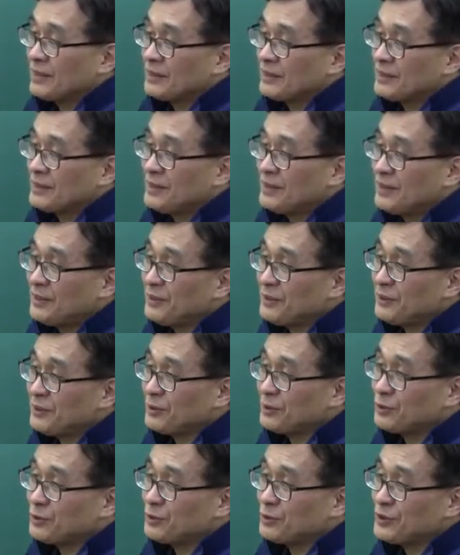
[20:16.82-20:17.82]
근데
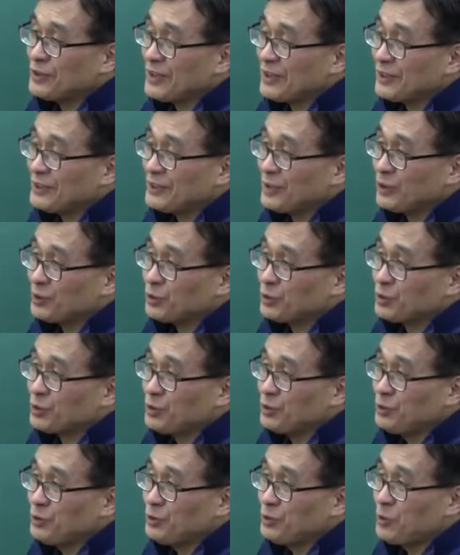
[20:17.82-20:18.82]
중요한 건요.
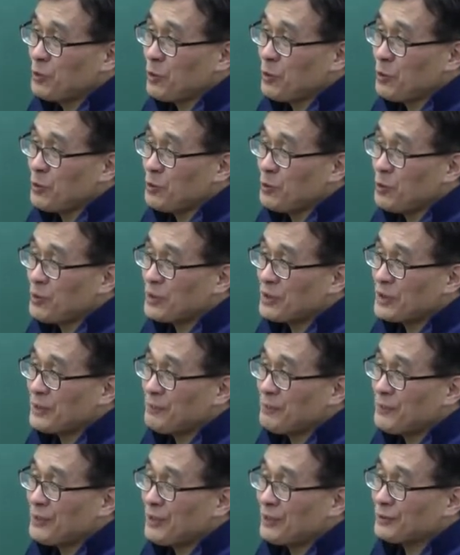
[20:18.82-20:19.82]
준공공
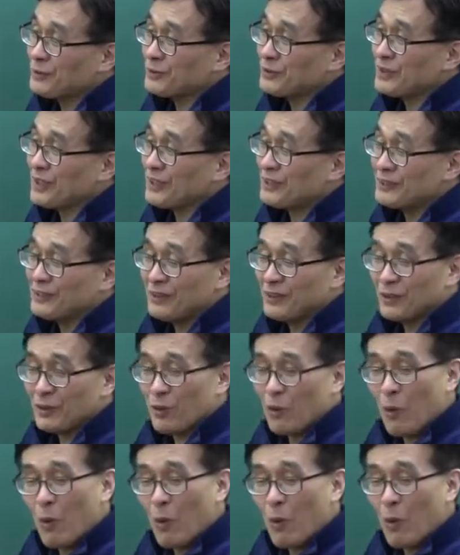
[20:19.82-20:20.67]
임대주택을요.